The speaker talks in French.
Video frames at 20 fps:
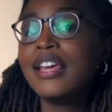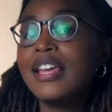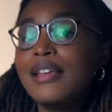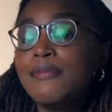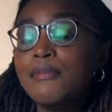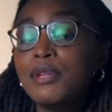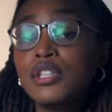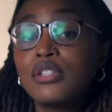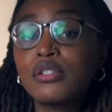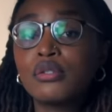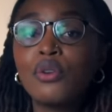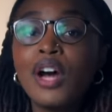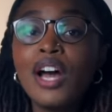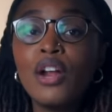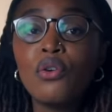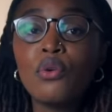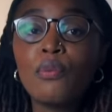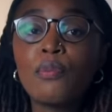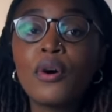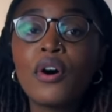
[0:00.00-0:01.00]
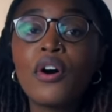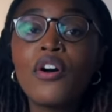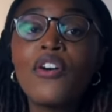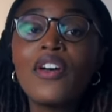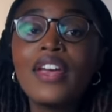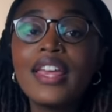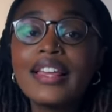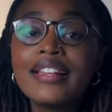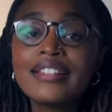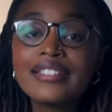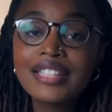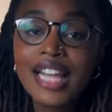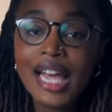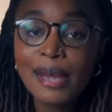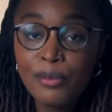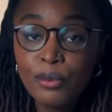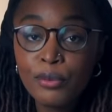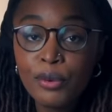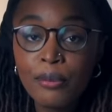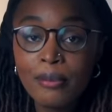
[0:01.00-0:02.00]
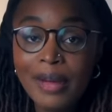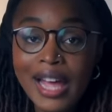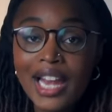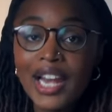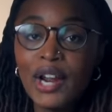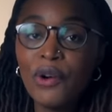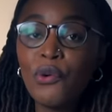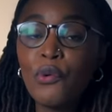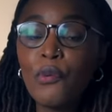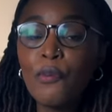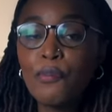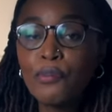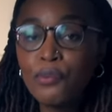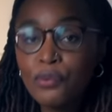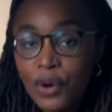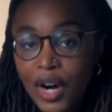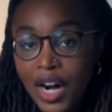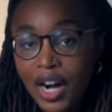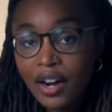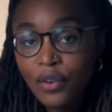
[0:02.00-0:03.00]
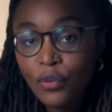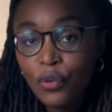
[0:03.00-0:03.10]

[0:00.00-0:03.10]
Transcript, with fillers: Et Mitsuo le prend extrêmement mal au point